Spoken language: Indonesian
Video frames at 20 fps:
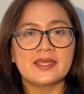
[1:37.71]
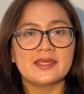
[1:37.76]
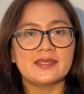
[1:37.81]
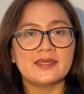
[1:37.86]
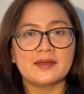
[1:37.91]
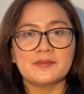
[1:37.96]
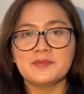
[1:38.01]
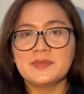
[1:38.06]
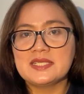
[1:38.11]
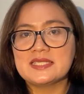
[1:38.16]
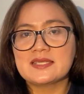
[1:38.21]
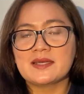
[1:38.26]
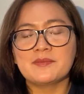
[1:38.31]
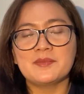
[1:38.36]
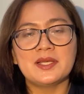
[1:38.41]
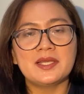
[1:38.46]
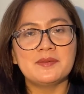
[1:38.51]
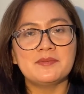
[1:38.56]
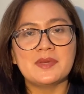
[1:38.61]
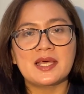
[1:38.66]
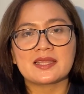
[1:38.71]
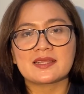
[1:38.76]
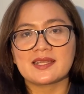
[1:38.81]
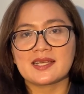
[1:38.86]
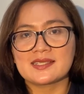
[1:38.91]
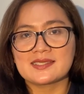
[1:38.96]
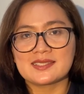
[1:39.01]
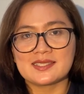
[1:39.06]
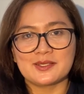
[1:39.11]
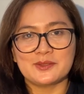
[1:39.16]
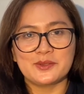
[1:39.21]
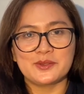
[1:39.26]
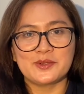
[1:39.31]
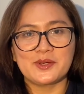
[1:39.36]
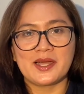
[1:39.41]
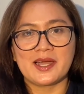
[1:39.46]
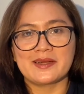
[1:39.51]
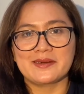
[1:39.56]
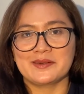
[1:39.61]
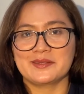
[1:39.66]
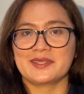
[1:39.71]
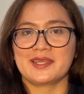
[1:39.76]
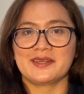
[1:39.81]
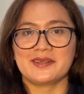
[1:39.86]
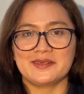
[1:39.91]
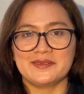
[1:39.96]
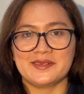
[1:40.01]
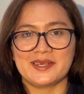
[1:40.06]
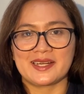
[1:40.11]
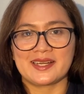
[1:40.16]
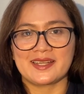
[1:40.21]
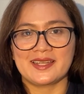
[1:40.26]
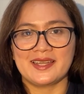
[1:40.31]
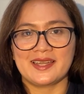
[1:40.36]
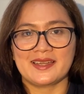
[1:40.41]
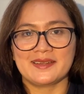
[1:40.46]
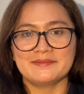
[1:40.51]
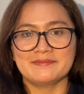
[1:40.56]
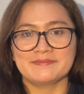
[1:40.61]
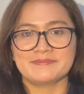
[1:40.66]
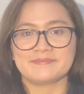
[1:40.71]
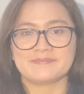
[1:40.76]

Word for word: yang bisa melibatkan seluruh anggota keluarga.